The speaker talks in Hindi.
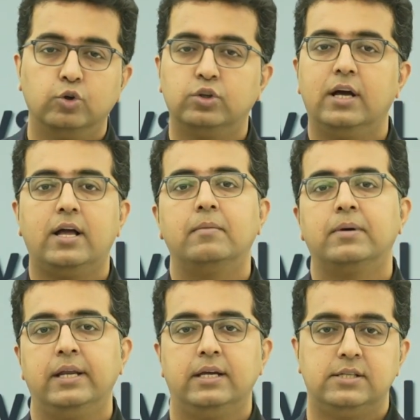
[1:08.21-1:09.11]
उतना काम
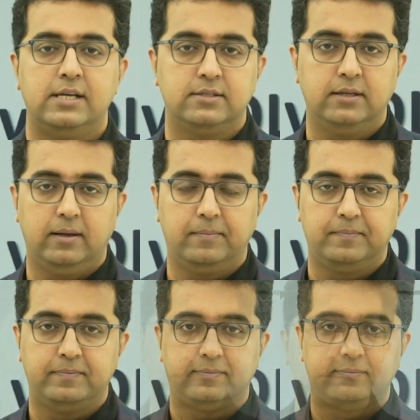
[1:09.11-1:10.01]
करने के चांस नहीं है
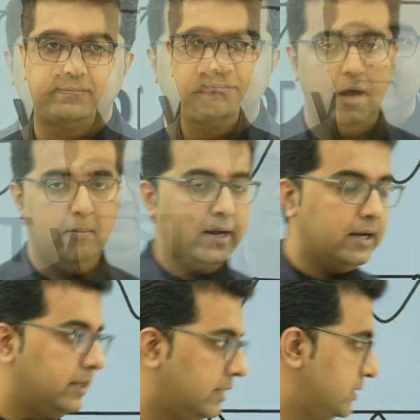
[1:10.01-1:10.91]

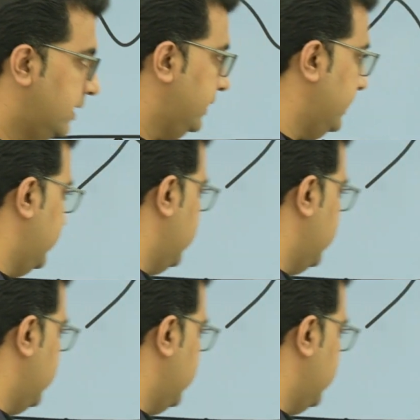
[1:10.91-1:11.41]
हमारा रिसेंटली